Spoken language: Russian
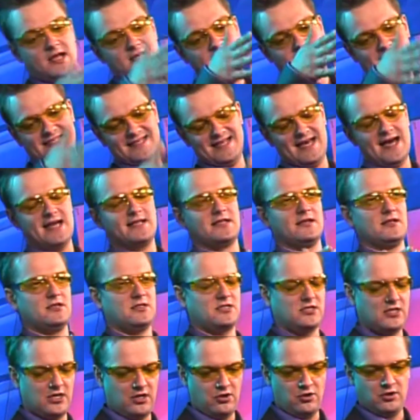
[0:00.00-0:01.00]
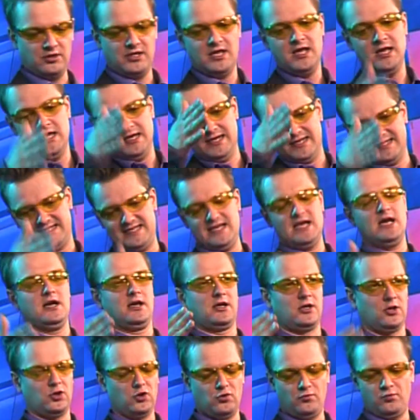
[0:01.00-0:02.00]
знать зеленый, где
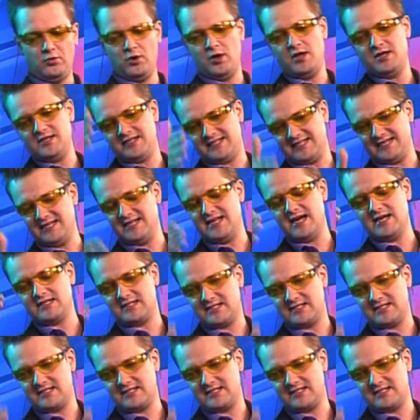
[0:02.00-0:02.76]
голубой сидят